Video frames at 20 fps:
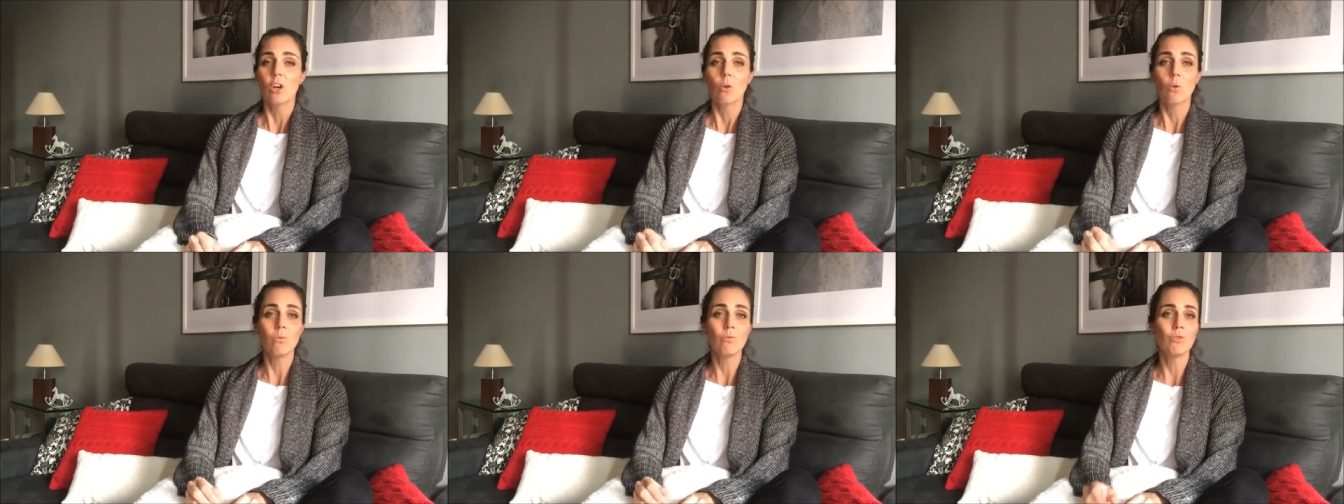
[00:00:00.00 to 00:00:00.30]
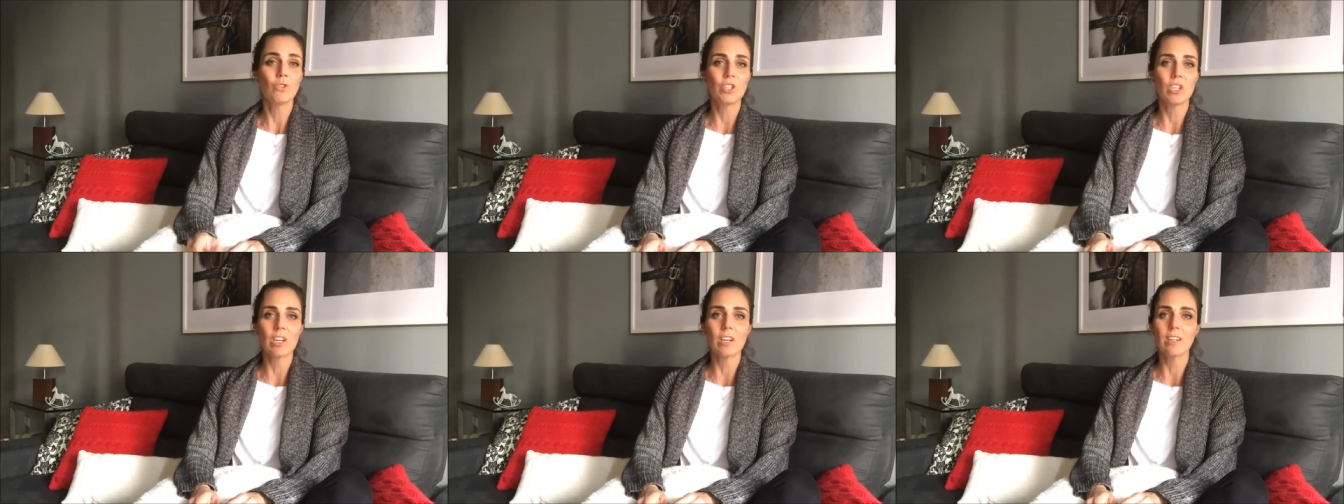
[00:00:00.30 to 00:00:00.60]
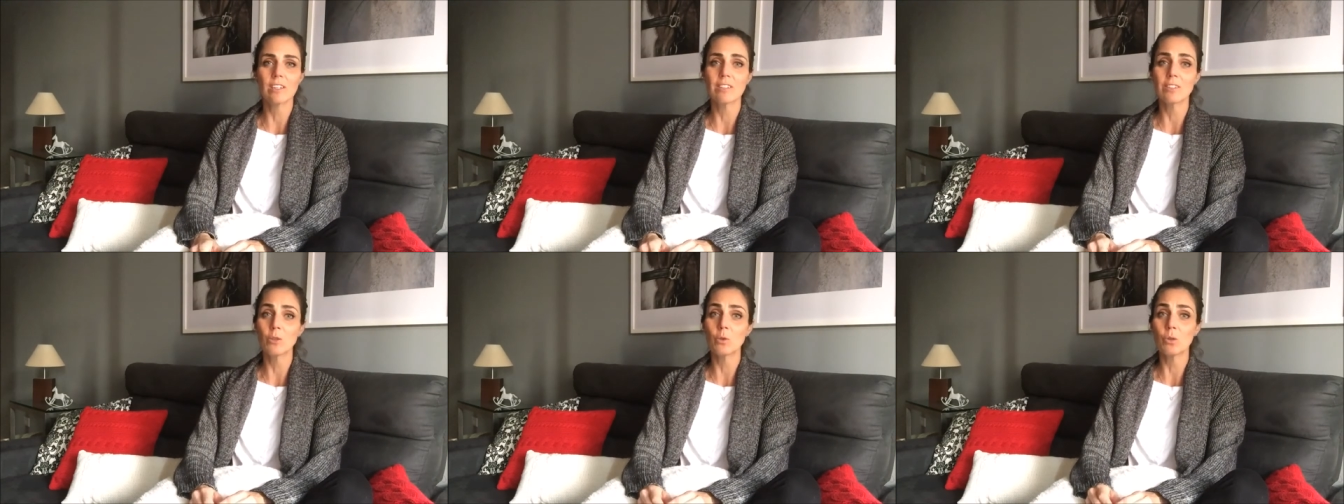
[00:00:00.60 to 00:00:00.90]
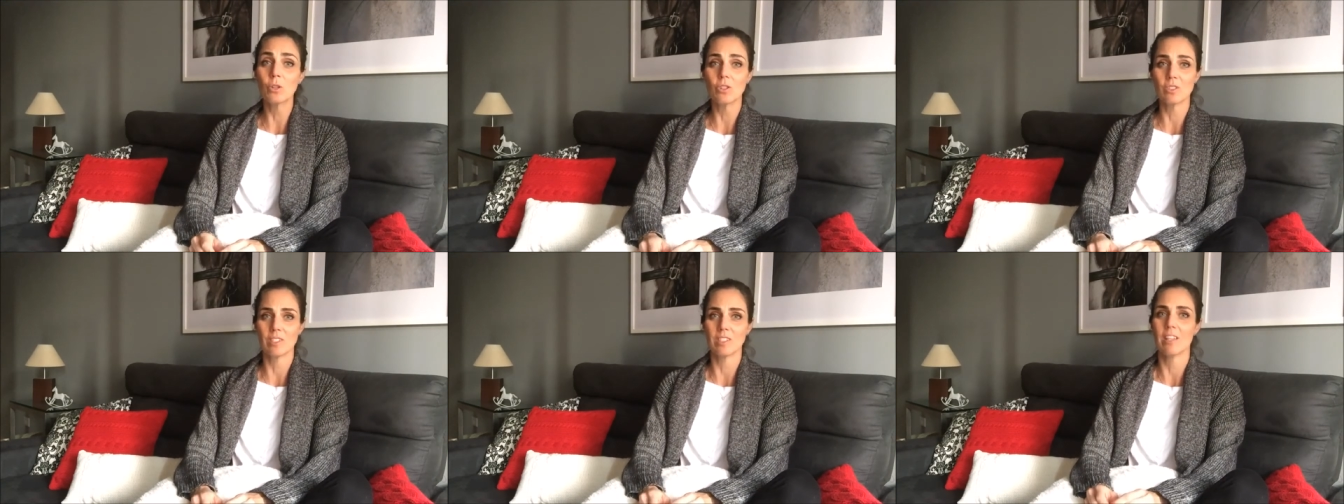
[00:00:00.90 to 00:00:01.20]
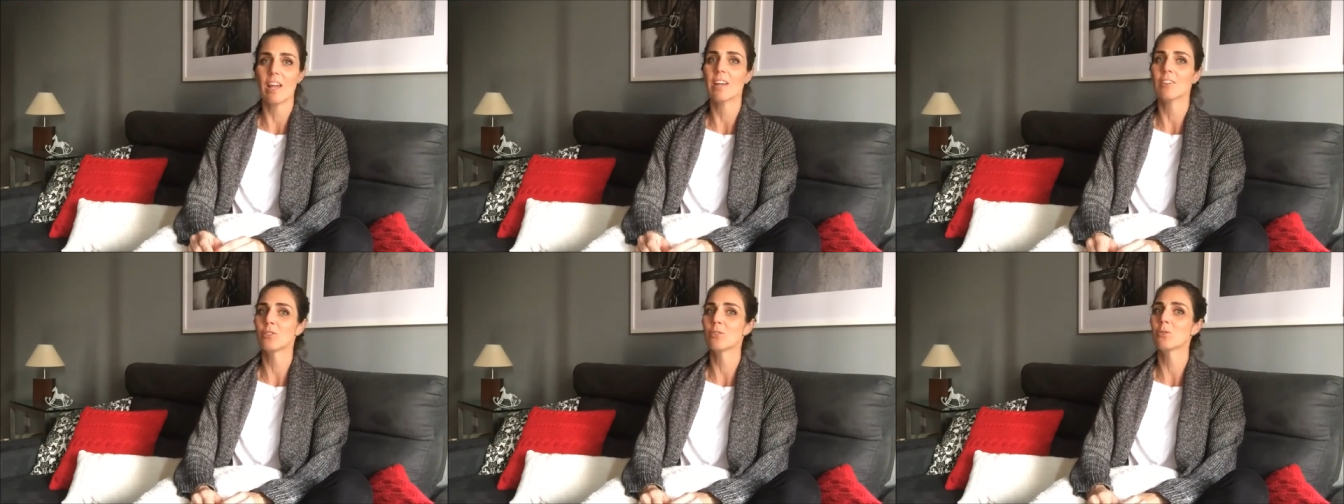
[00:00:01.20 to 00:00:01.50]
com dicas e
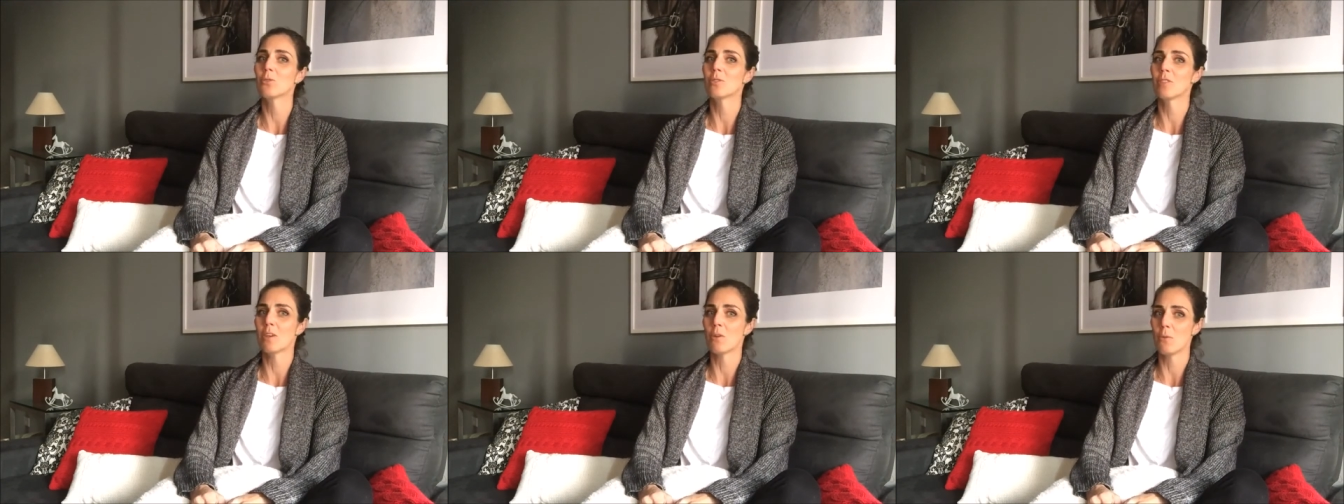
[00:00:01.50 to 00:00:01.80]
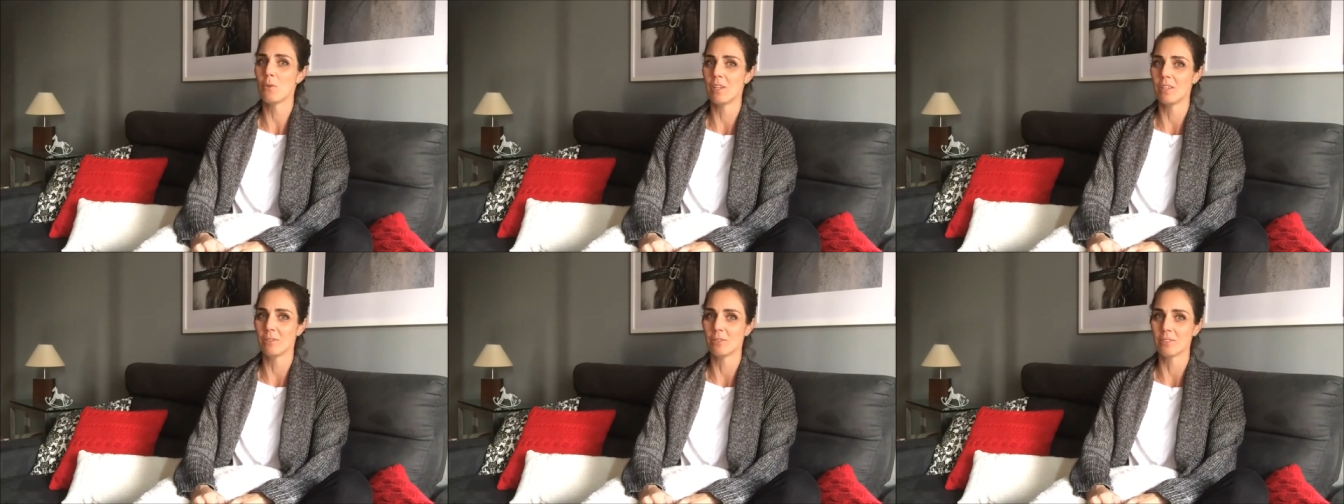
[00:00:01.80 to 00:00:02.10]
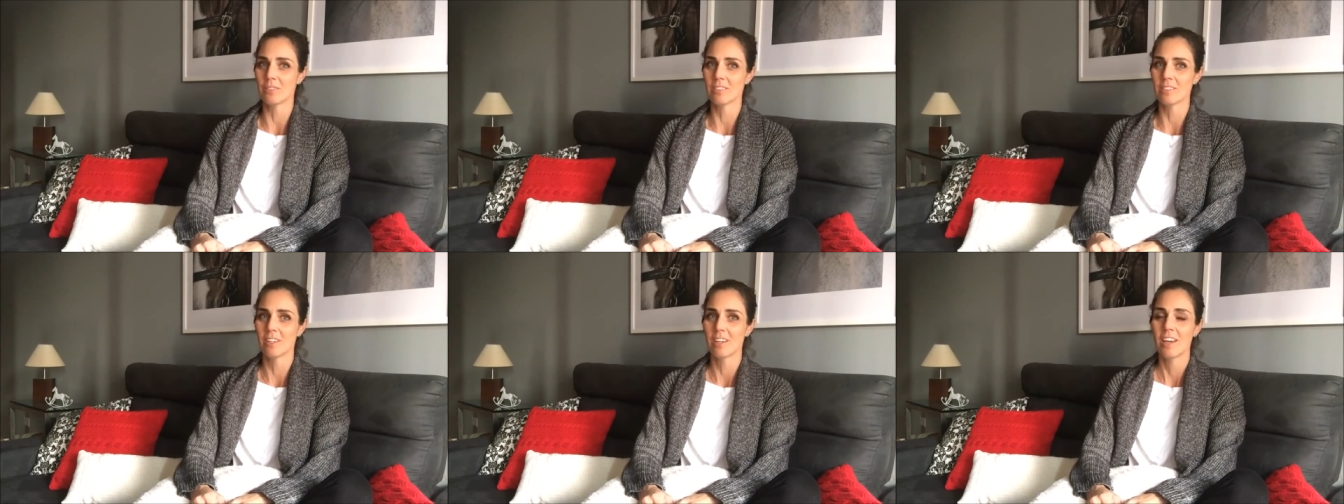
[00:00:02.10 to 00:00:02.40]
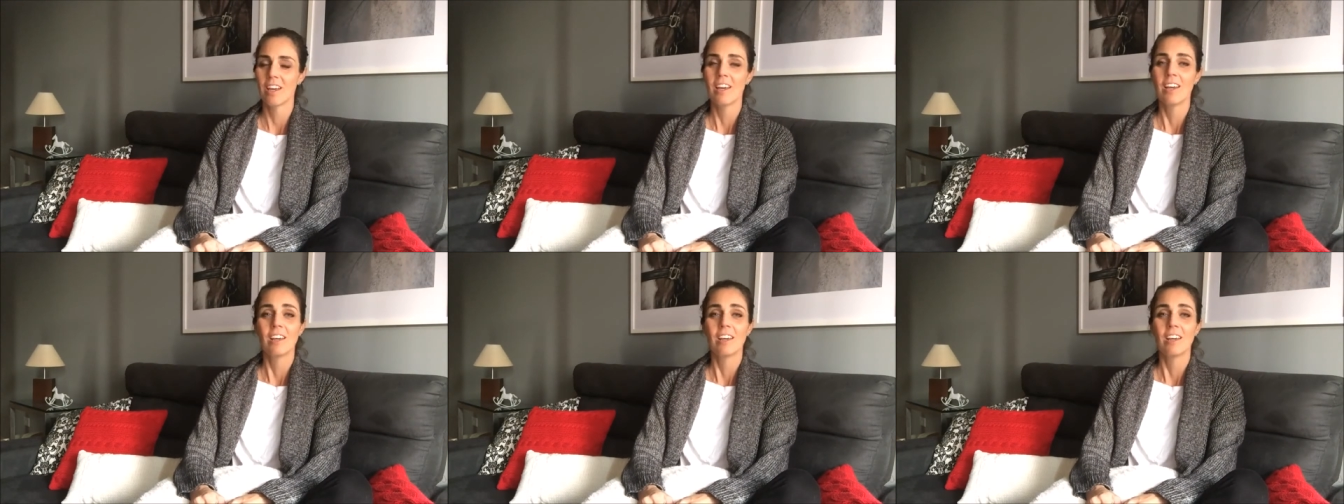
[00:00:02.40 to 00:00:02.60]
curiosidades dos equinos.